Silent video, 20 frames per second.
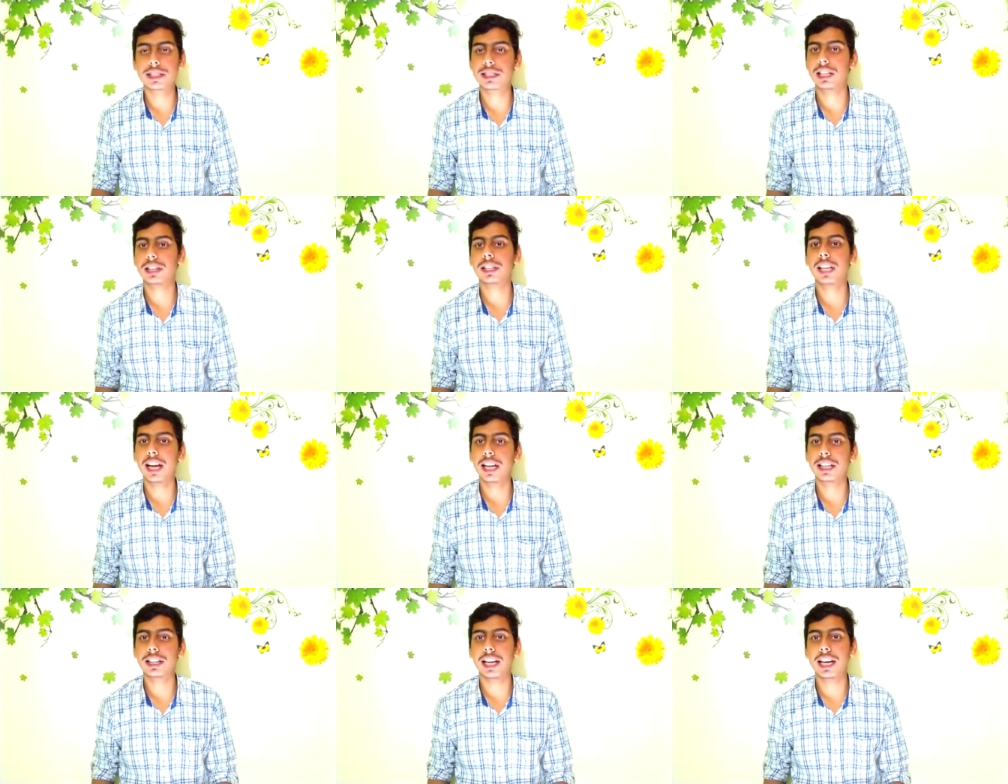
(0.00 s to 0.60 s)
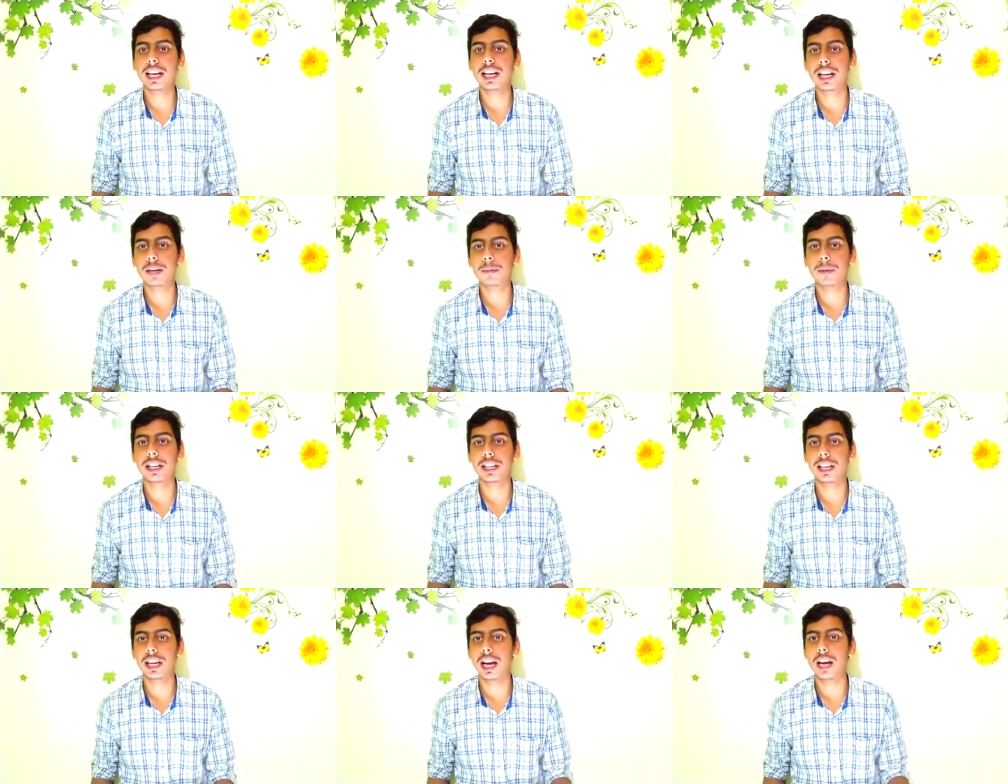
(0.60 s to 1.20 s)
चलता रहता है हर
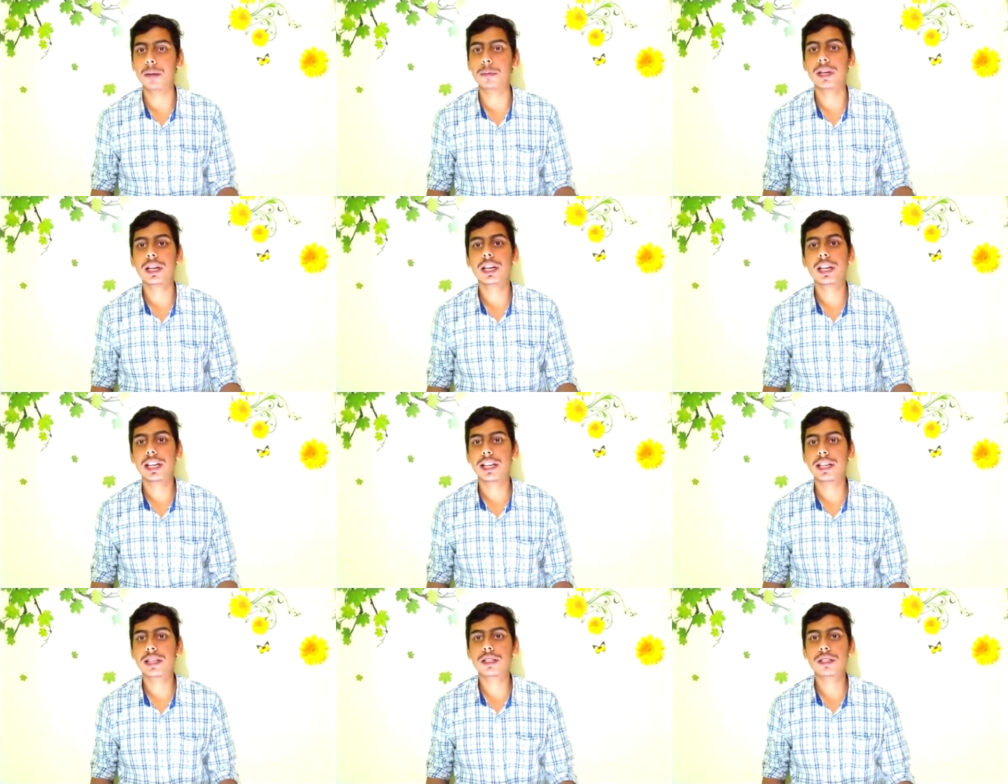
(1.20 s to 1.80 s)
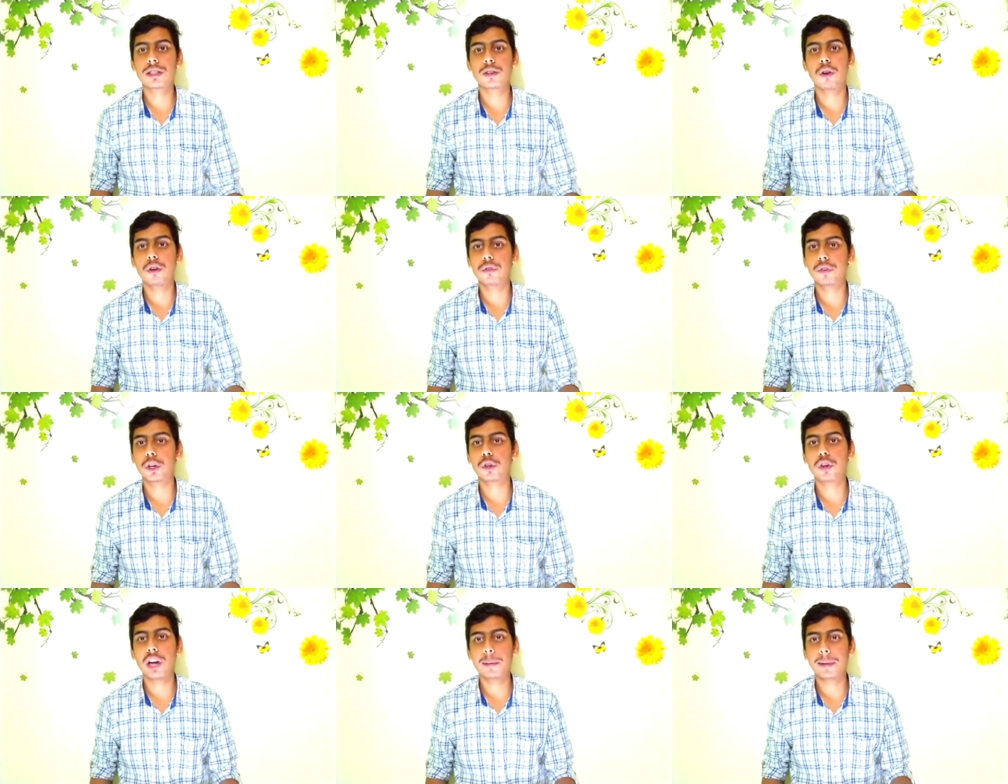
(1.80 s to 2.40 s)
महीने आप इस
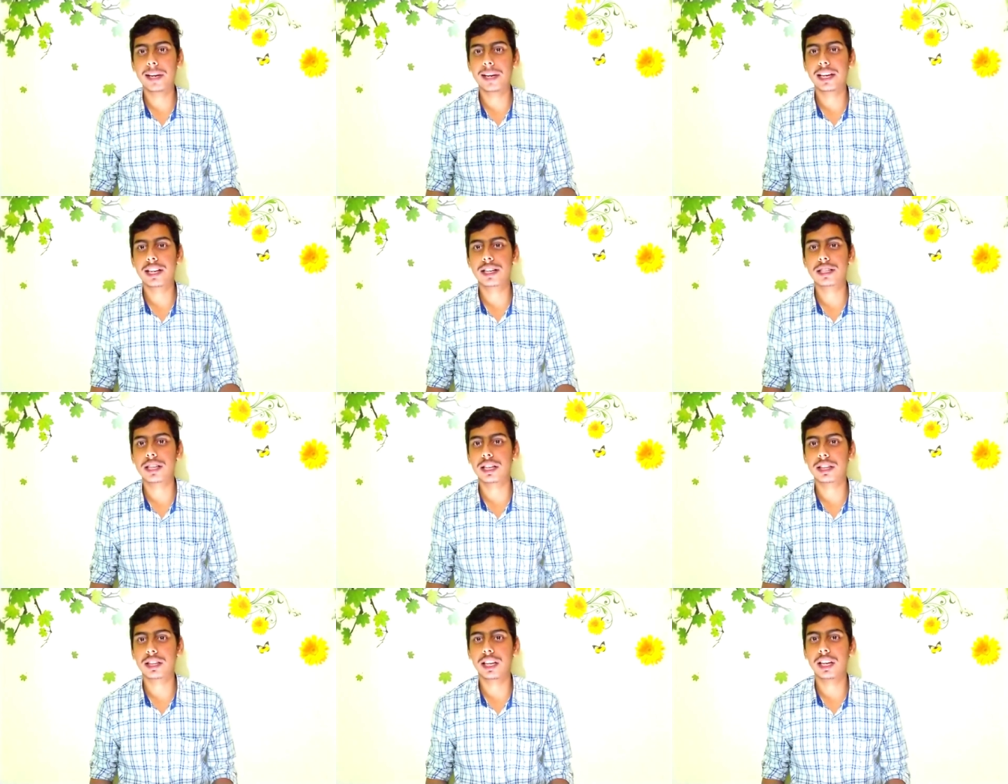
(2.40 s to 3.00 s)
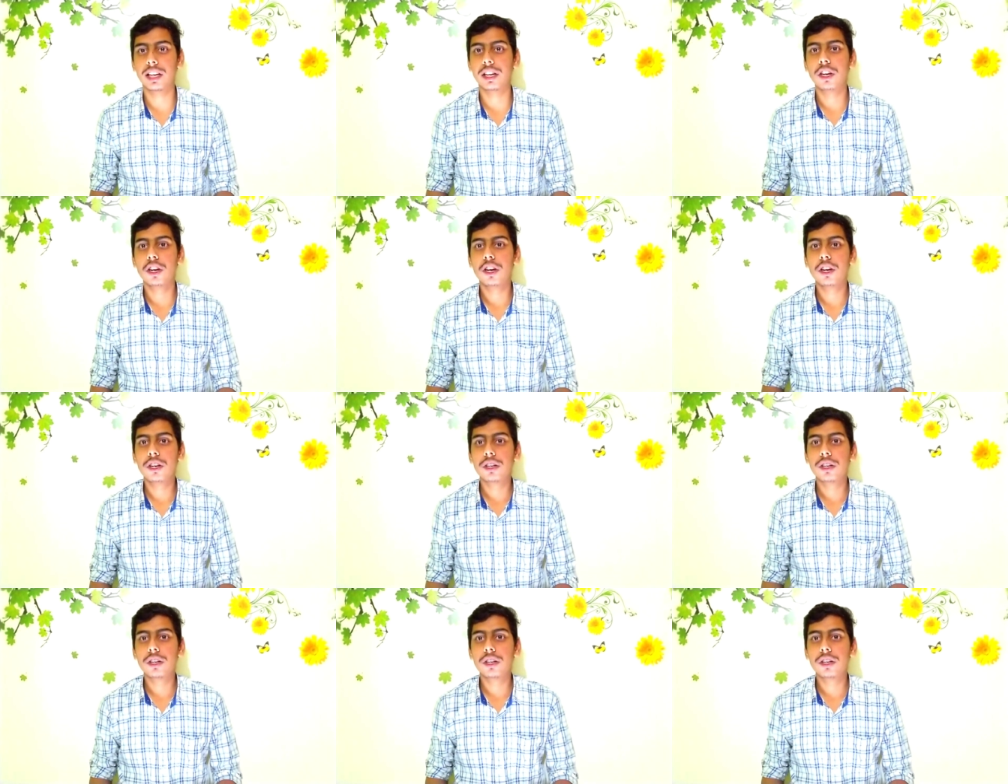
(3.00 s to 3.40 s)
ऑफर को अप्लाई कर सकते हैं